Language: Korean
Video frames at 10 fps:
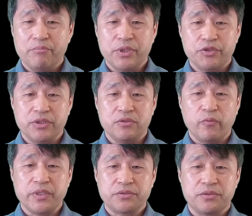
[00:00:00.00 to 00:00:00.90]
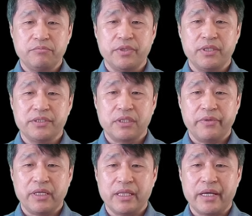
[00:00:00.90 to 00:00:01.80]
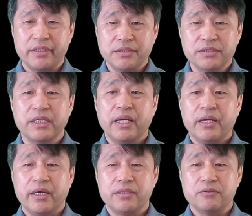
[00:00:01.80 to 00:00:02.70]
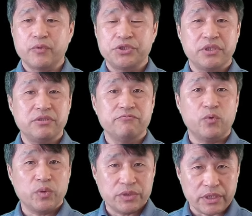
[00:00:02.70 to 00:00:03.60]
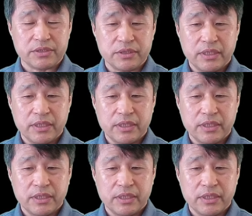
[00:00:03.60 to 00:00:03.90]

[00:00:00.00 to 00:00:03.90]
between the Western Military Alliance and Russian forces.